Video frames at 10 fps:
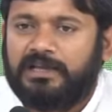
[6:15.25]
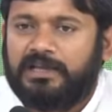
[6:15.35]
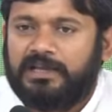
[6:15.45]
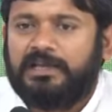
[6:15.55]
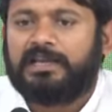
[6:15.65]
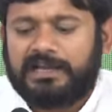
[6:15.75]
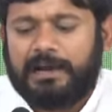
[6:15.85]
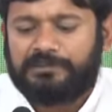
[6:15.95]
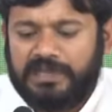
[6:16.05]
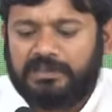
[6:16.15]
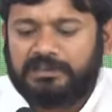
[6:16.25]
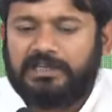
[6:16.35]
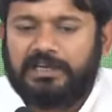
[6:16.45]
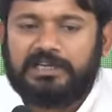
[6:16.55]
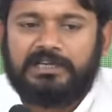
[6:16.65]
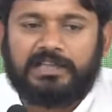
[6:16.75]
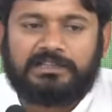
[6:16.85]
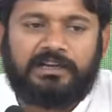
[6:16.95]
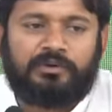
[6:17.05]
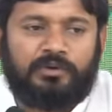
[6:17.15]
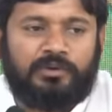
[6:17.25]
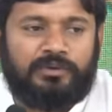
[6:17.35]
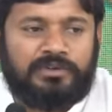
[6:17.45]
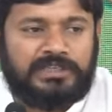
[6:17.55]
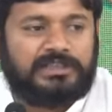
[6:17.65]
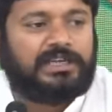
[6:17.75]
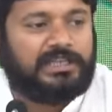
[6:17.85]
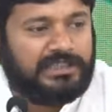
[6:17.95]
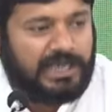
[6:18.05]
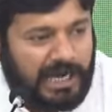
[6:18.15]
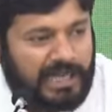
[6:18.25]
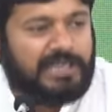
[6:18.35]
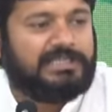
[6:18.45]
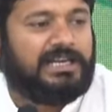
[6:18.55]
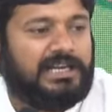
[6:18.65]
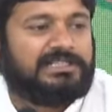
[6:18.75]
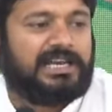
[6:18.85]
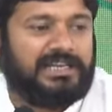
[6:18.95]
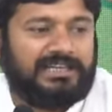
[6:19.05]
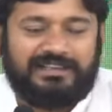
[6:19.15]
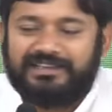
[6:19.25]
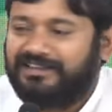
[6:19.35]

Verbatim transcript: लेकिन आप जानते हैं कि यात्रा को जितना दिखाया जाना चाहिए